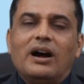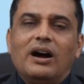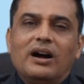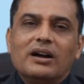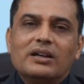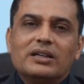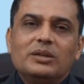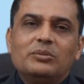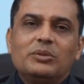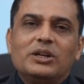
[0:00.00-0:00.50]

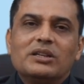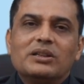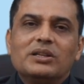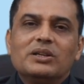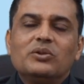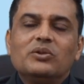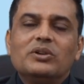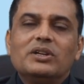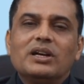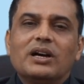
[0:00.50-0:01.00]
आगे बढ़ते
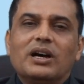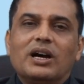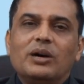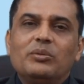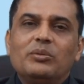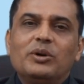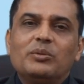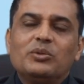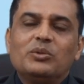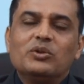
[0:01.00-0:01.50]
हुए
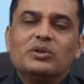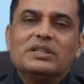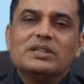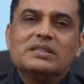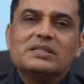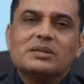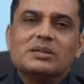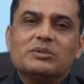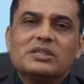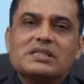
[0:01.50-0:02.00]
अब हम लोग ये
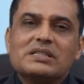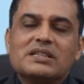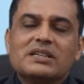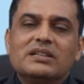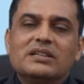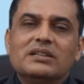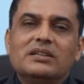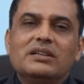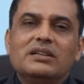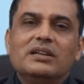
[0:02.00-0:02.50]
समझते
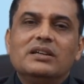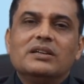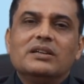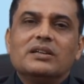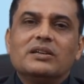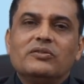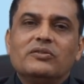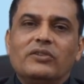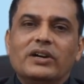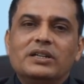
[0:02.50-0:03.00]
हैं
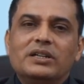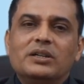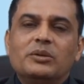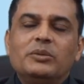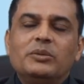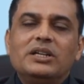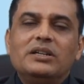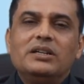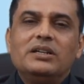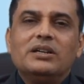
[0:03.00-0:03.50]
कि
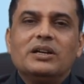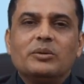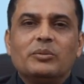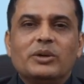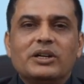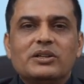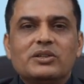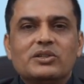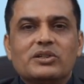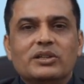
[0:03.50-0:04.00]
वाइटामिन डी
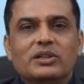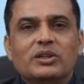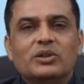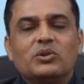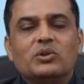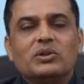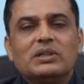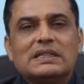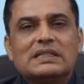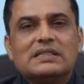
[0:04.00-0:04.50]
हमारे शरीर
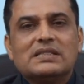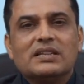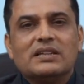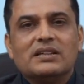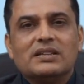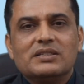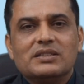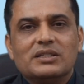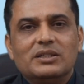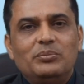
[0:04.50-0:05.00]
को किस
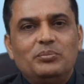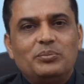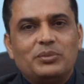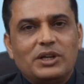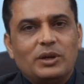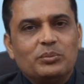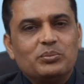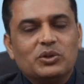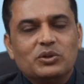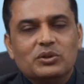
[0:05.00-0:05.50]
तरह से
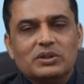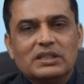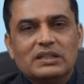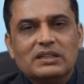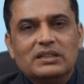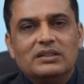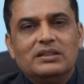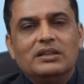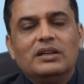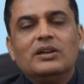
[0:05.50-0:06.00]
प्राप्त होता
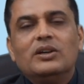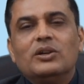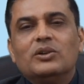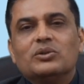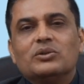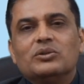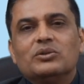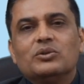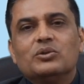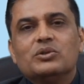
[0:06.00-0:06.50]
है
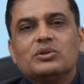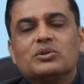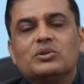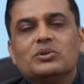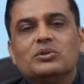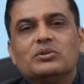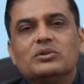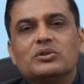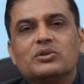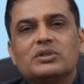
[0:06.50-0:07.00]
तो
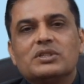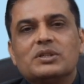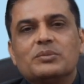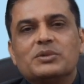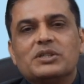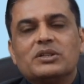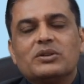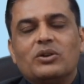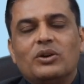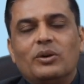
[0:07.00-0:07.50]
दोस्तों जो
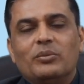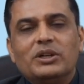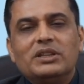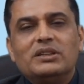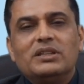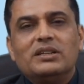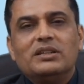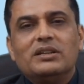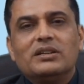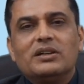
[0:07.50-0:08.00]
सबसे कॉमन
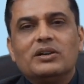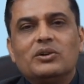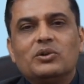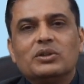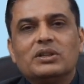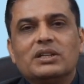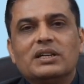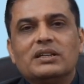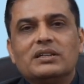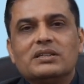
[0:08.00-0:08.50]
तरीका
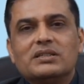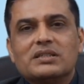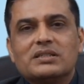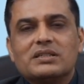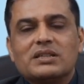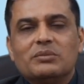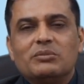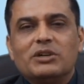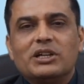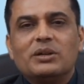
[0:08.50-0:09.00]
होता है
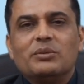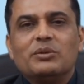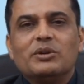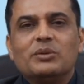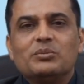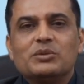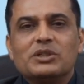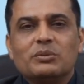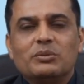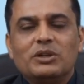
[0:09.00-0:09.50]
जिसके बारे में
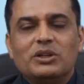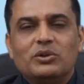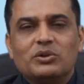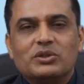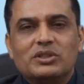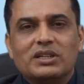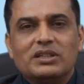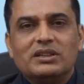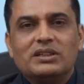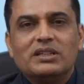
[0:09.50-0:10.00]
हम सभी लोग
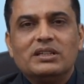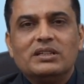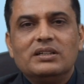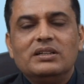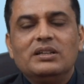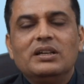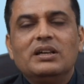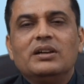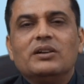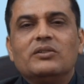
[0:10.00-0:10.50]
जानते हैं
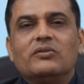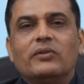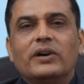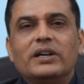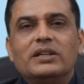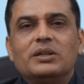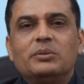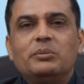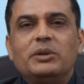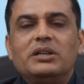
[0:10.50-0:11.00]

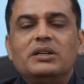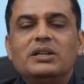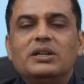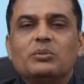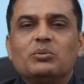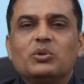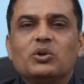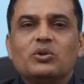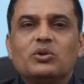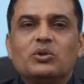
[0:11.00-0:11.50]
वाइटामिन डी
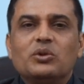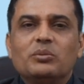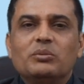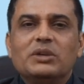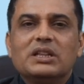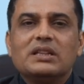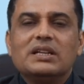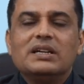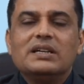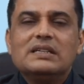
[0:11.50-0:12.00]
हम लोगों को
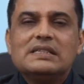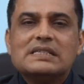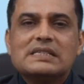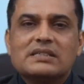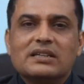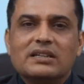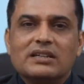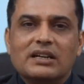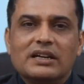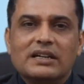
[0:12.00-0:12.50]
मिलता है
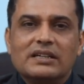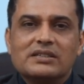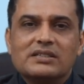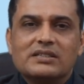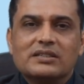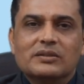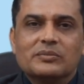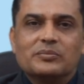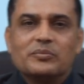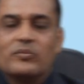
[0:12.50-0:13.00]
सनलाइट से